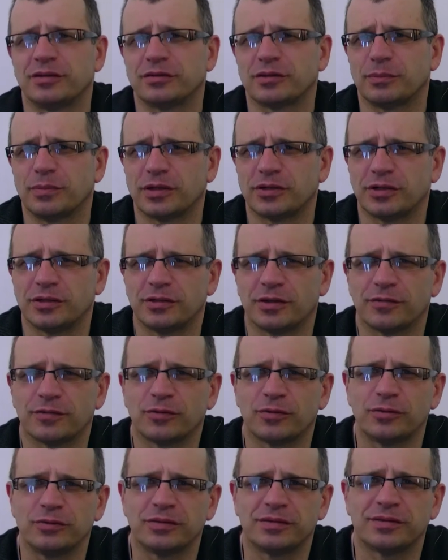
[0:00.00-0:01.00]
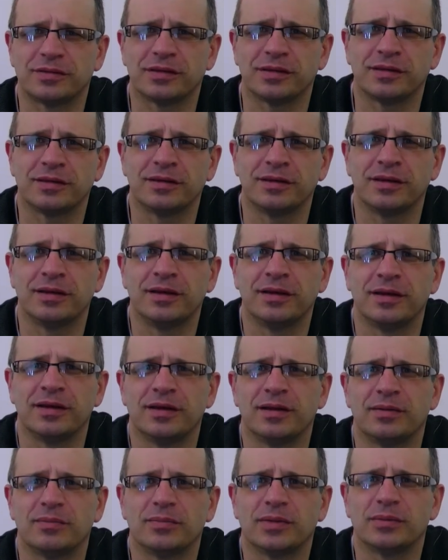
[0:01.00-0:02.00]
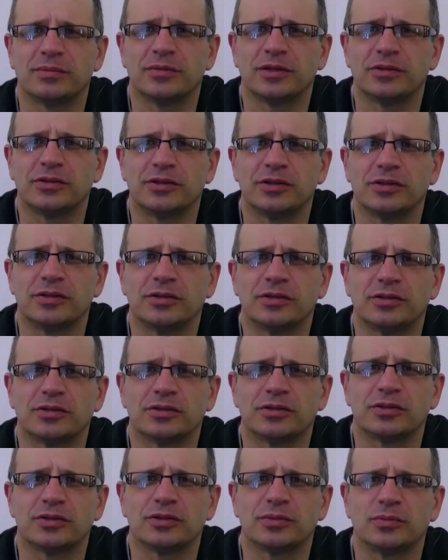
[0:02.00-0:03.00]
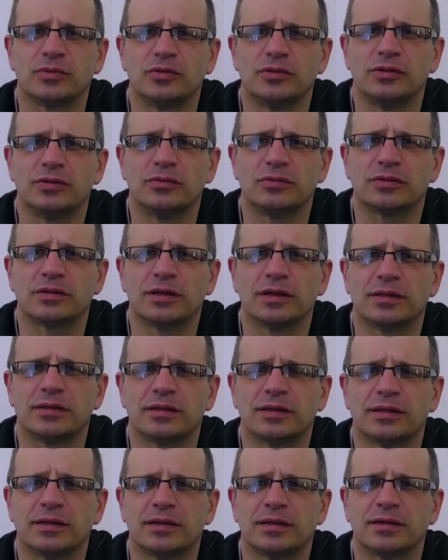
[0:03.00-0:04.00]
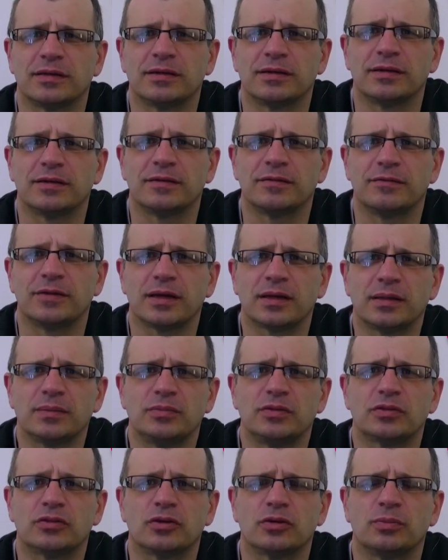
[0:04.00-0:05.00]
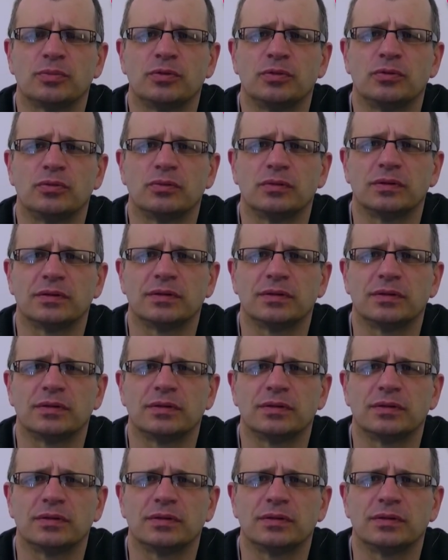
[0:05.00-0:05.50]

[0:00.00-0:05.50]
do zobaczenia wkrótce. Mam nadzieję, że Cię mój newsletter w jakimś stopniu